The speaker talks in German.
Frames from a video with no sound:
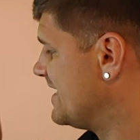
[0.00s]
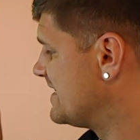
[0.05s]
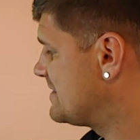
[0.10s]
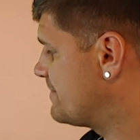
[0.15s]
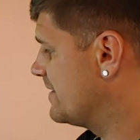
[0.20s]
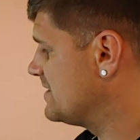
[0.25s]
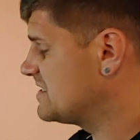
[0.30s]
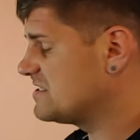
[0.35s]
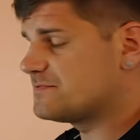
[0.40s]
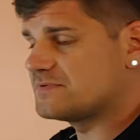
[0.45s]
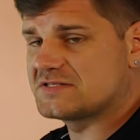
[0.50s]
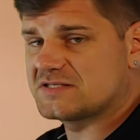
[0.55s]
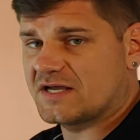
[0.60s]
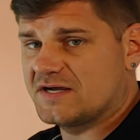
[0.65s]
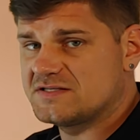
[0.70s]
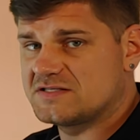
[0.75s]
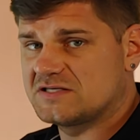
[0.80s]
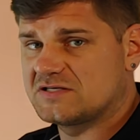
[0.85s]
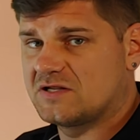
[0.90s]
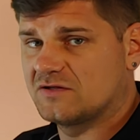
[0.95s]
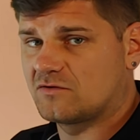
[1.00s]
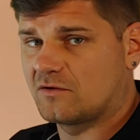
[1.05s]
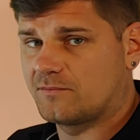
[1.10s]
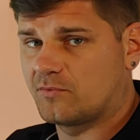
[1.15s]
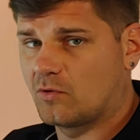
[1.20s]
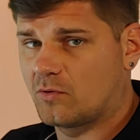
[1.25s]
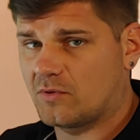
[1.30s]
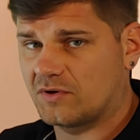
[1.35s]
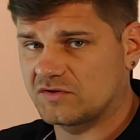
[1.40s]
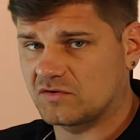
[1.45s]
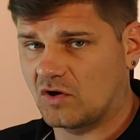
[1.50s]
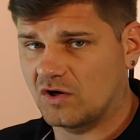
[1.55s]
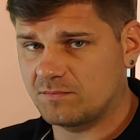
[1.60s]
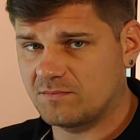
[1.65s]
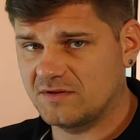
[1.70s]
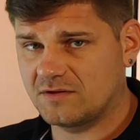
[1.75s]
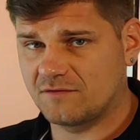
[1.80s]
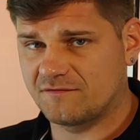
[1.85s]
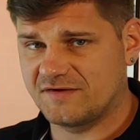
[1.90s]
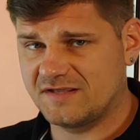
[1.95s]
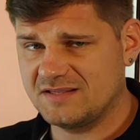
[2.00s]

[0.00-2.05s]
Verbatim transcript: 20 bis 30 Liter pro Quadratmeter,